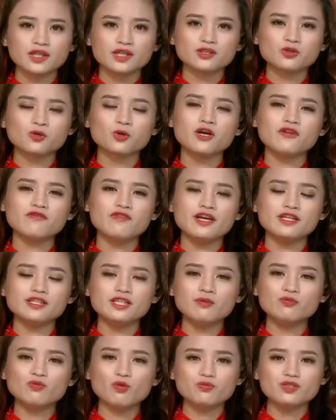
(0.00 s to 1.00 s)
Thưa quý vị,
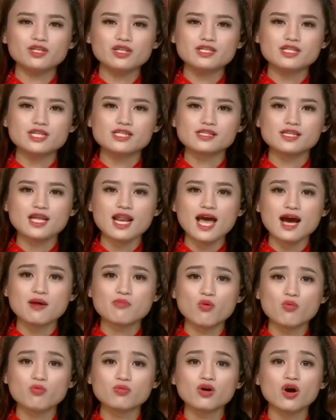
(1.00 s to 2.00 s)
tiếp tục chương trình sẽ là
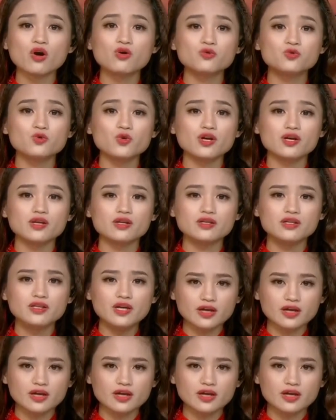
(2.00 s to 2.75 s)
một câu chuyện